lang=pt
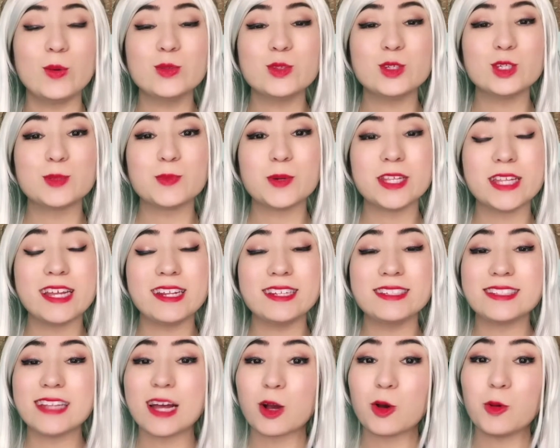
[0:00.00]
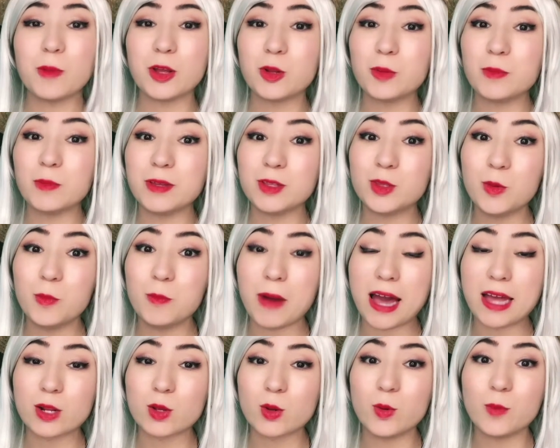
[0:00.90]
Um dos poderes da Akuma no Mi do
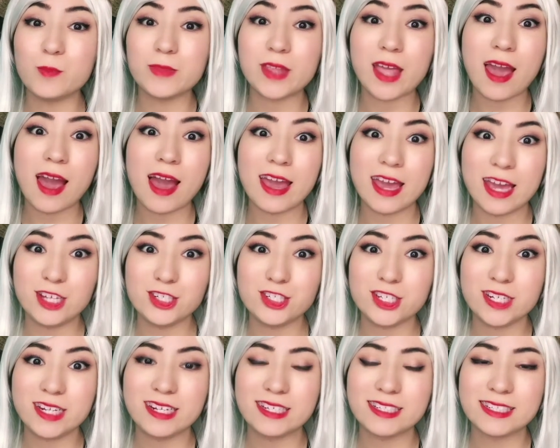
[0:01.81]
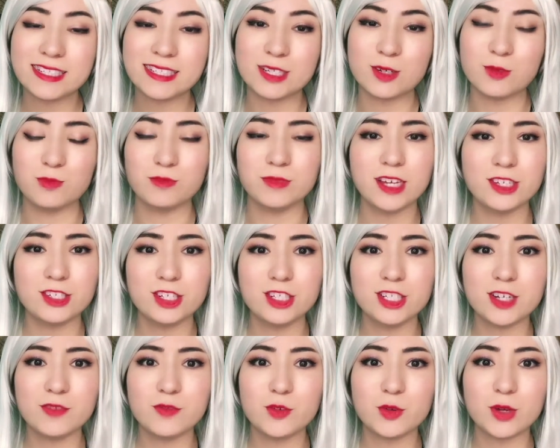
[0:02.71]
Marco é a regeneração, e a
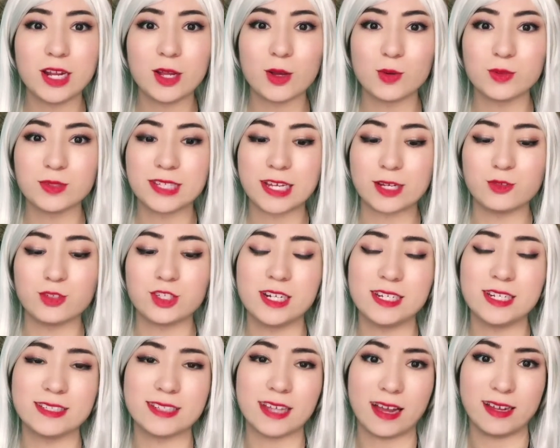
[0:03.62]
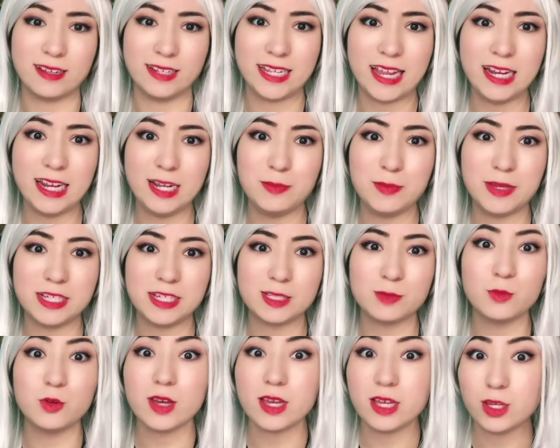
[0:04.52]
gente já viu que ele consegue utilizar nele
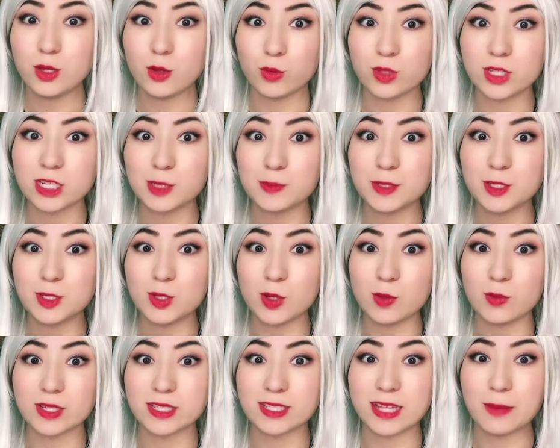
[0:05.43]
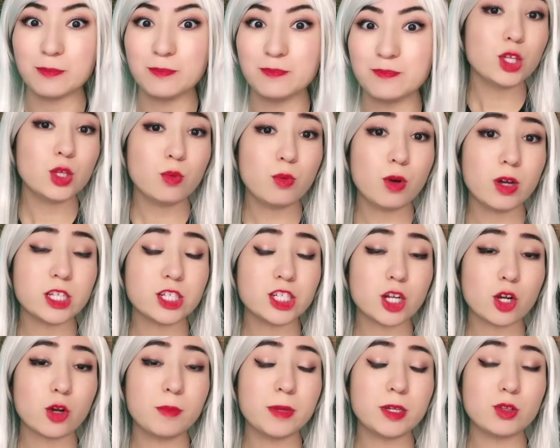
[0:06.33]
mesmo e em outras pessoas, né? E o Oda
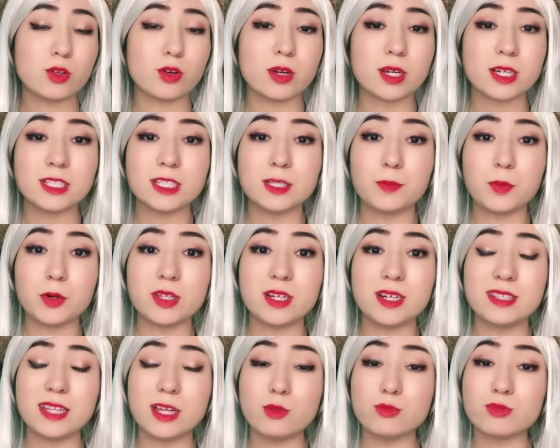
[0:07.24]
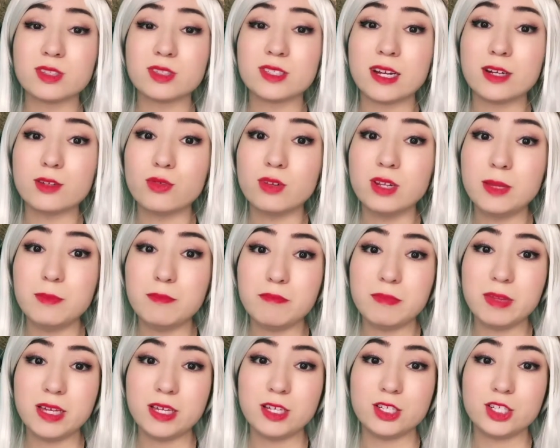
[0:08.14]
já comentou que esse poder tem um certo
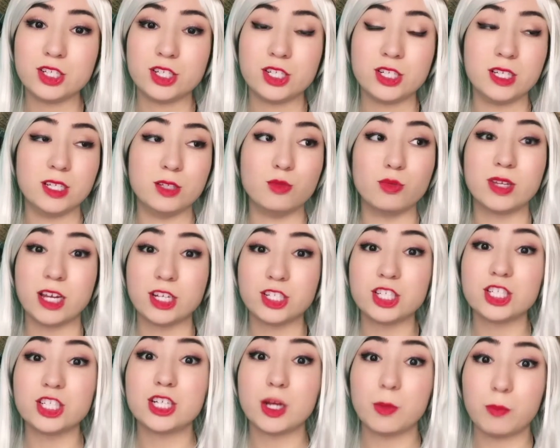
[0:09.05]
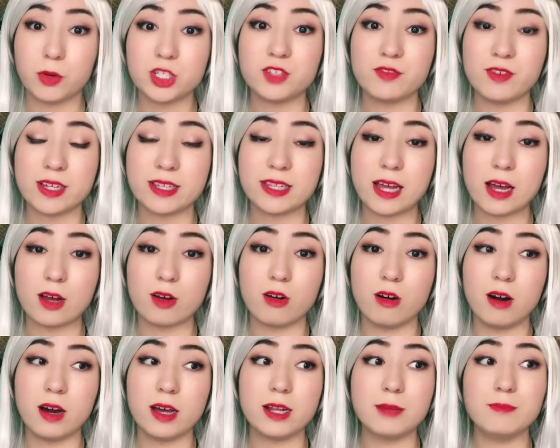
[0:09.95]
limite, do que a gente já pôde ver até
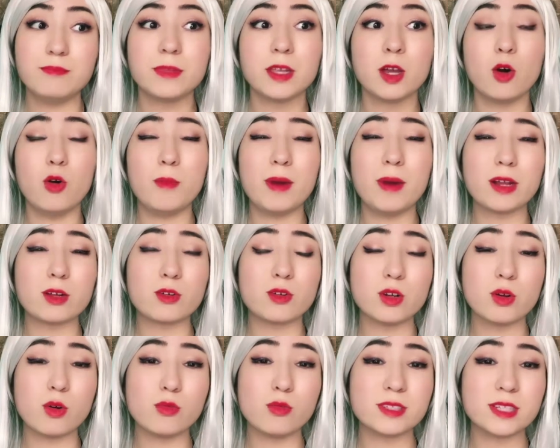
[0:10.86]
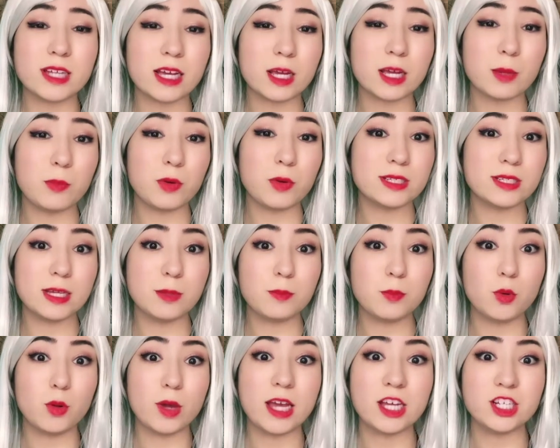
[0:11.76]
agora, o Marco não consegue, por
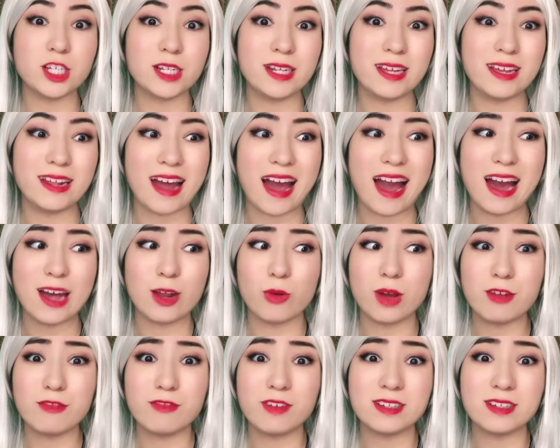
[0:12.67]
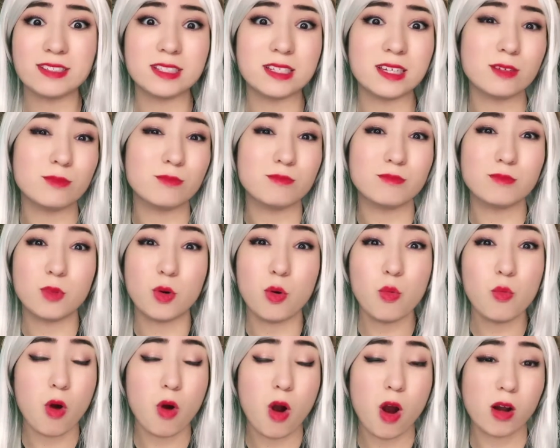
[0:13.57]
exemplo, regenerar ou refazer
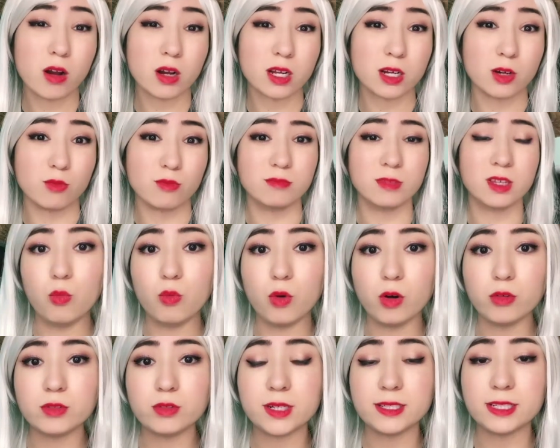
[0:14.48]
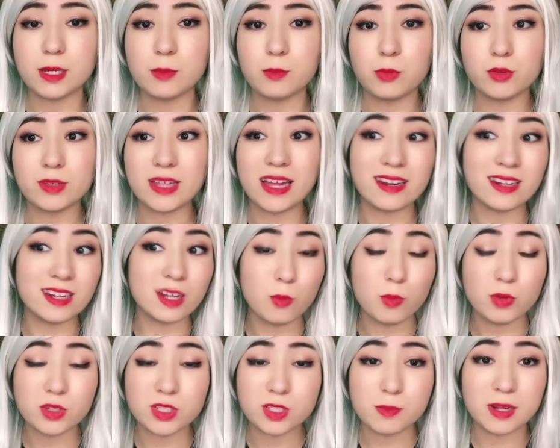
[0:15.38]
um órgão. Um outro exemplo da
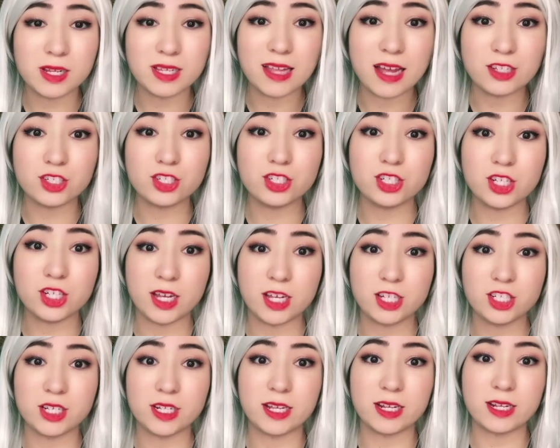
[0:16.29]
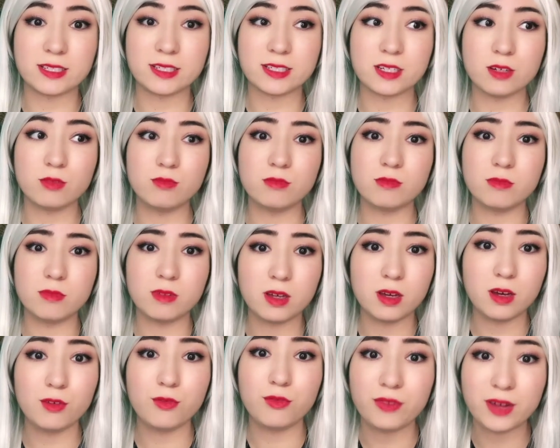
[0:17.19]
não possibilidade de regeneração
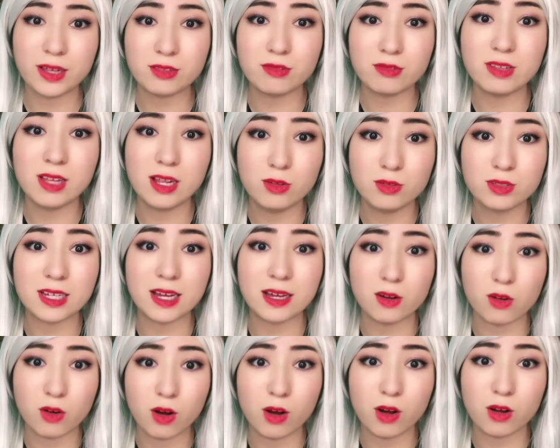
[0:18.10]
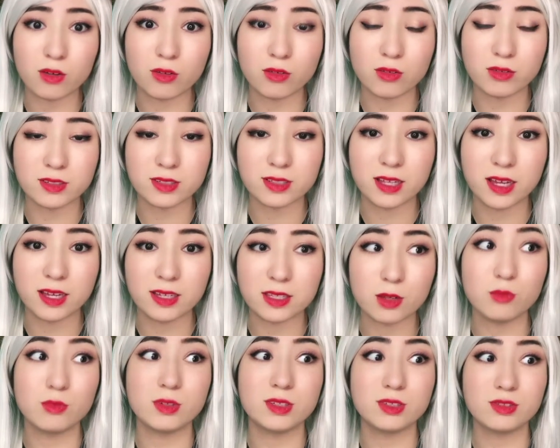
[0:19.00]
é o fato dele usar óculos, né?
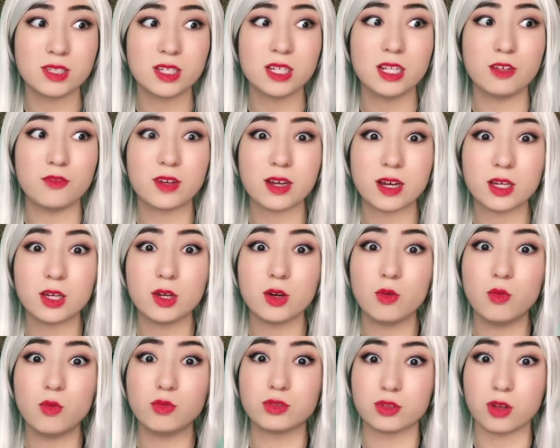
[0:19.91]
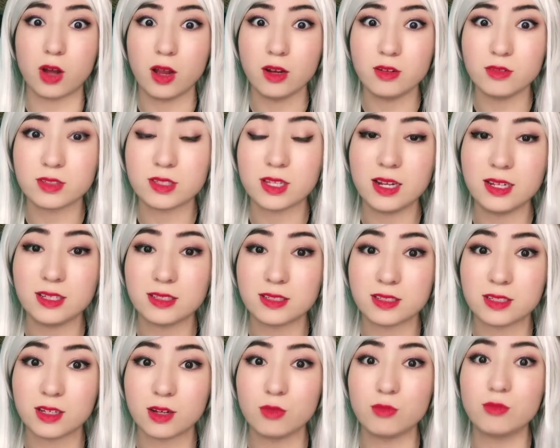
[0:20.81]
Então isso significa que os olhos dele
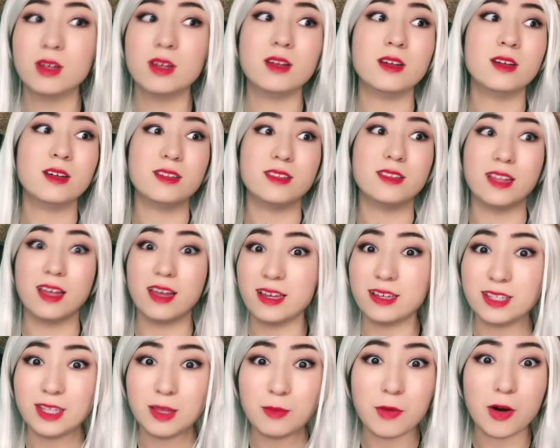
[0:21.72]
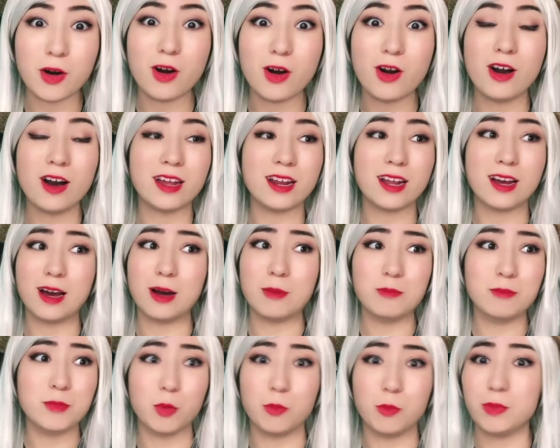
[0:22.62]
estão né, indo
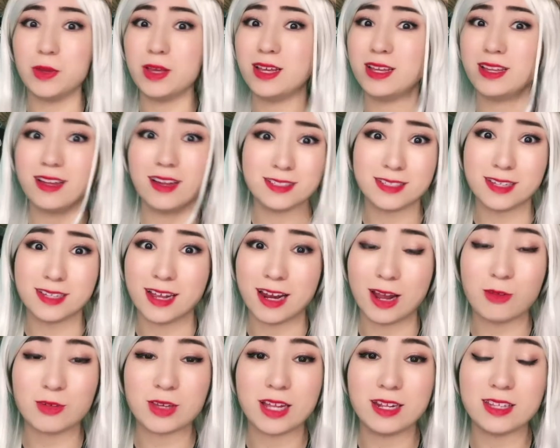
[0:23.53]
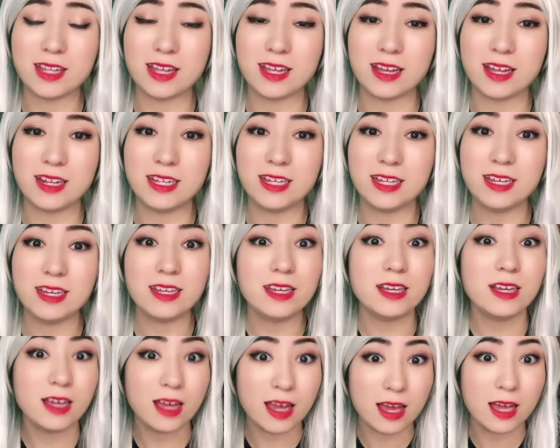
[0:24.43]
embora, miopia, sei lá o que ele tem ali,
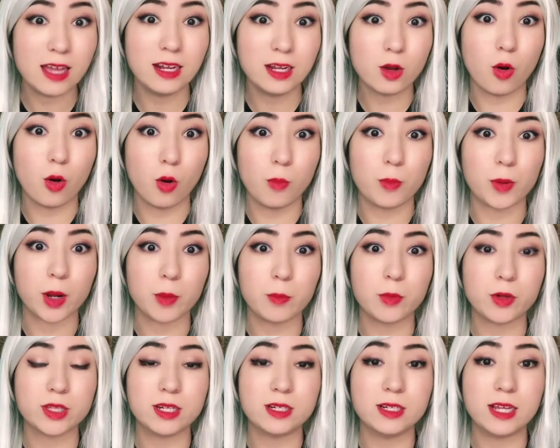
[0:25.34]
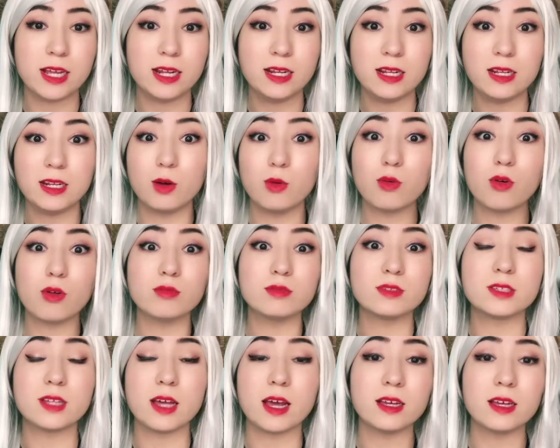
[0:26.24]
e ele, com o próprio poder dele, não
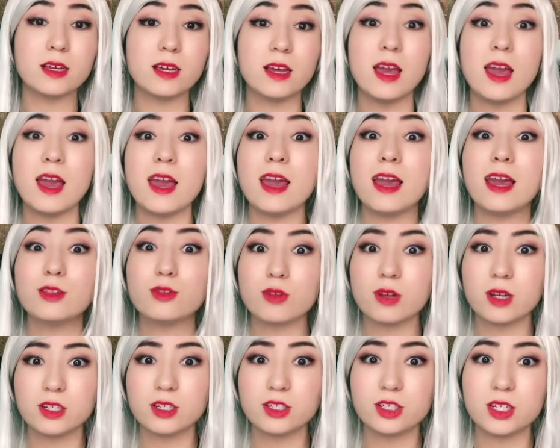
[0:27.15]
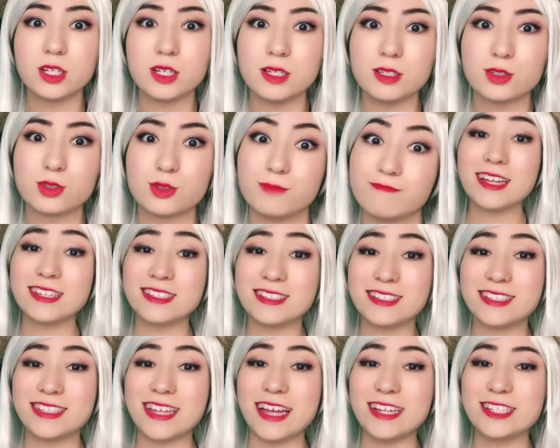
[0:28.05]
consegue retroagir isso.
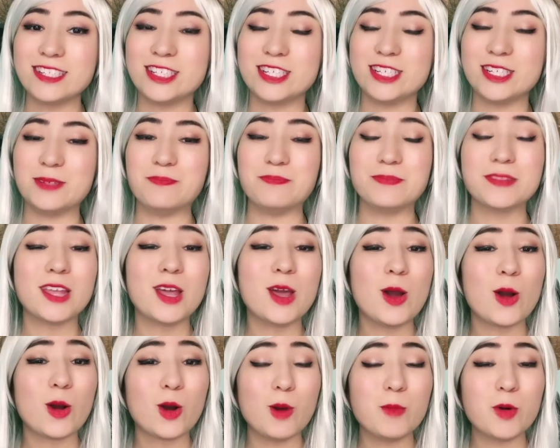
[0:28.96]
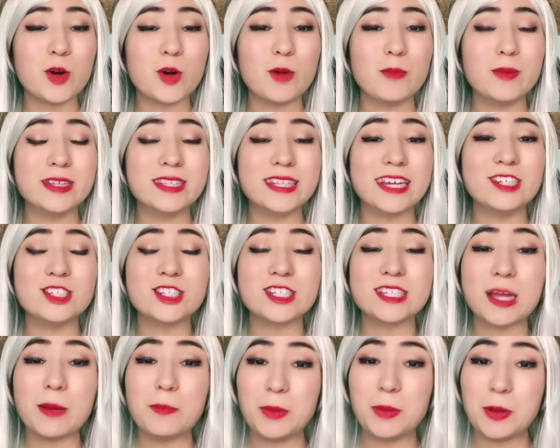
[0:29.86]
7. Como
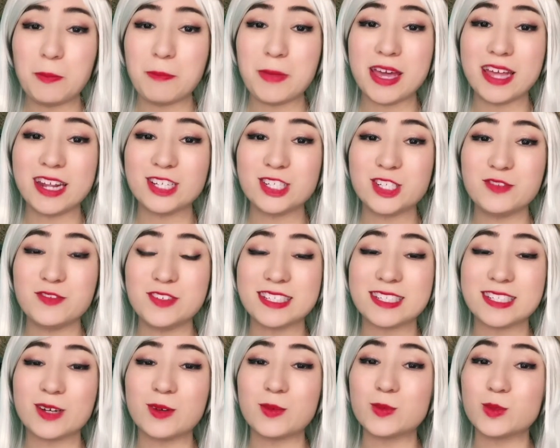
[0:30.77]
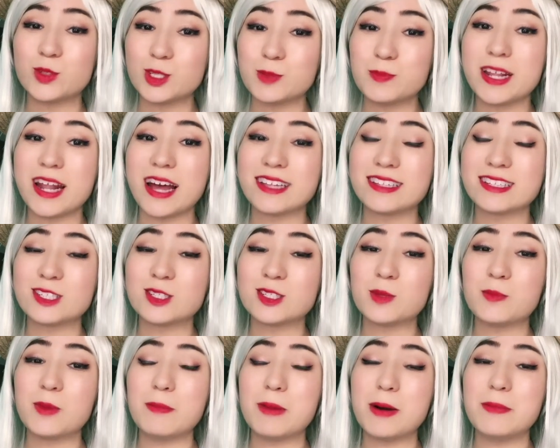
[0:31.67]
comandante da primeira divisão dos piratas
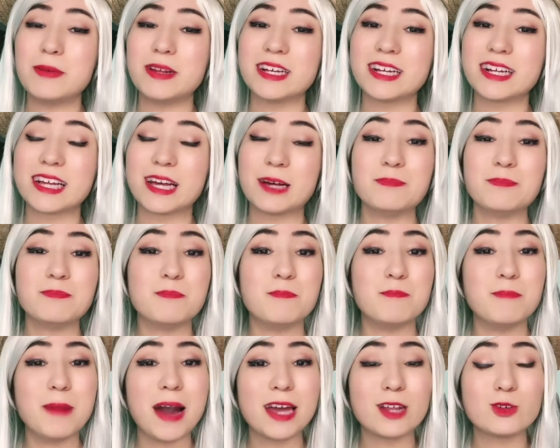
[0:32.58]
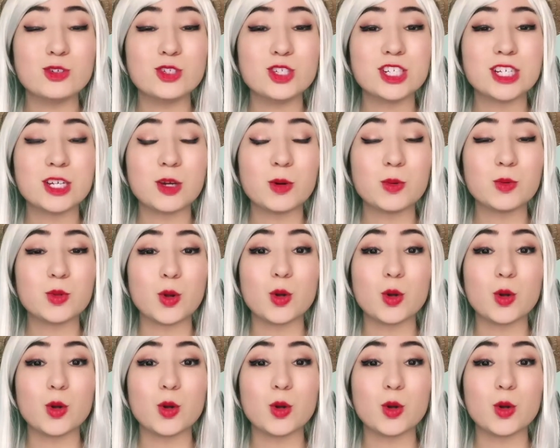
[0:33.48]
do Barba Branca, Marco tinha ao